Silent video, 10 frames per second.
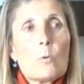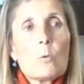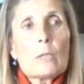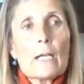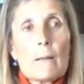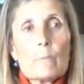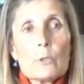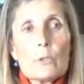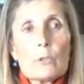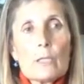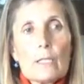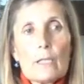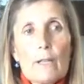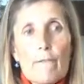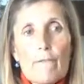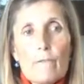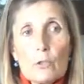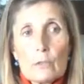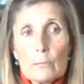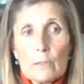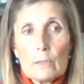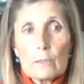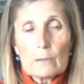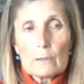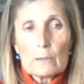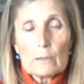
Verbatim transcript: hay un cambio en la forma...